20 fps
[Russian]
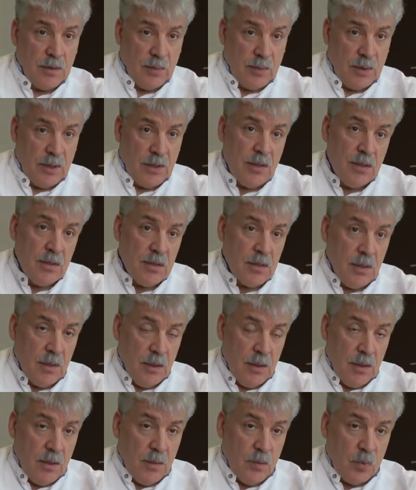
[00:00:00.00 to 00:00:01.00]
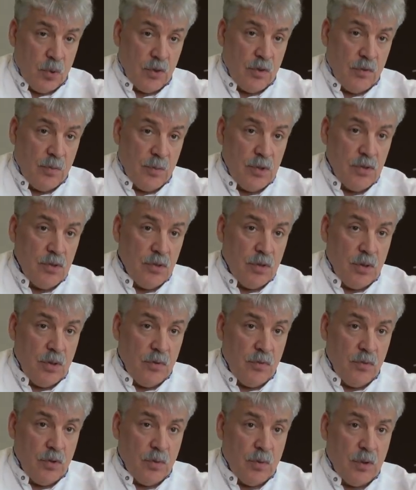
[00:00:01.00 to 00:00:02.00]
на протест – против пенсионной
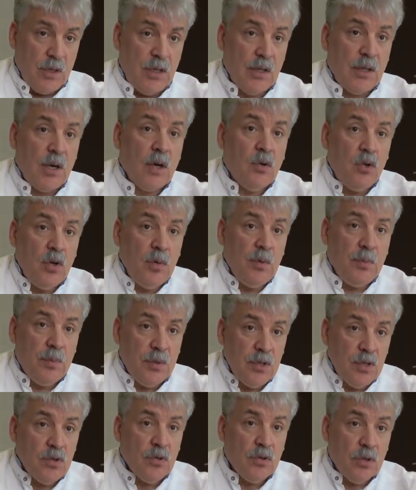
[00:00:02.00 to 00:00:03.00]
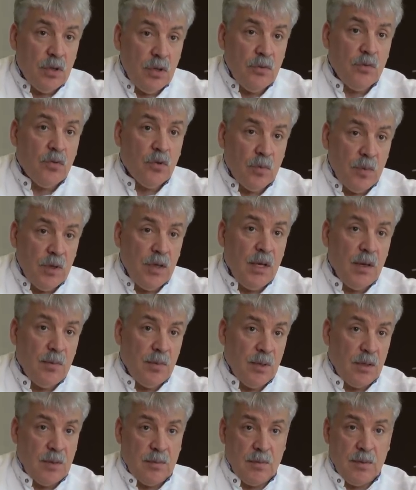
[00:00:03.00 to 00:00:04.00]
реформы, никакой бы пенсионной реформы не
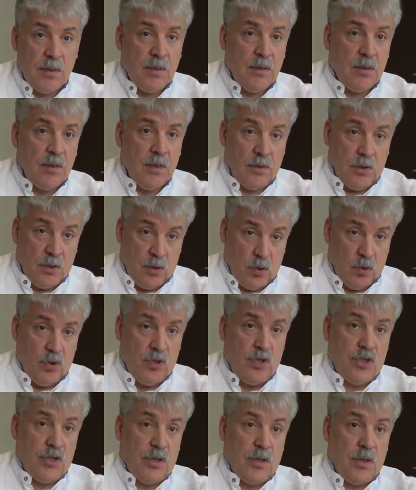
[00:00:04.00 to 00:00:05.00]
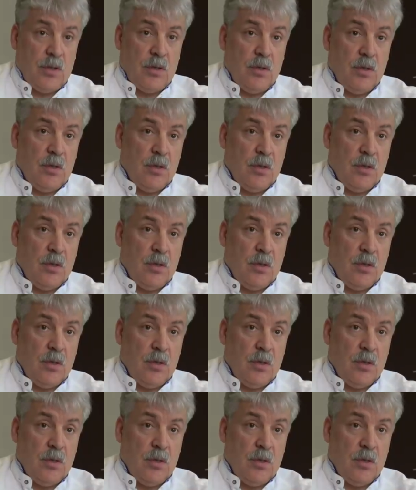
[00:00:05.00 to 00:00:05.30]
было бы. Это точно.